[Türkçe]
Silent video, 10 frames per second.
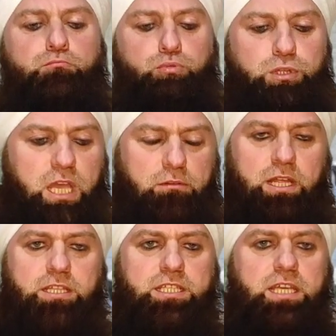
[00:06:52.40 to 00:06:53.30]
Bu
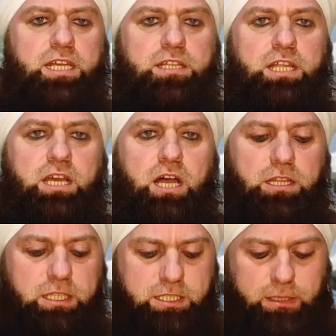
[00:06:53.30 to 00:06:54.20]
devletin yanında
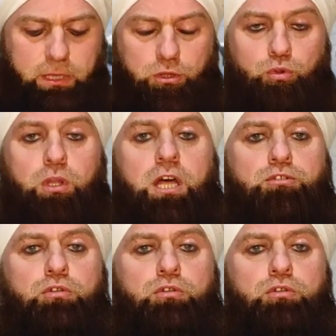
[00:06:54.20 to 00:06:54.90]
kaldığı zaman dolar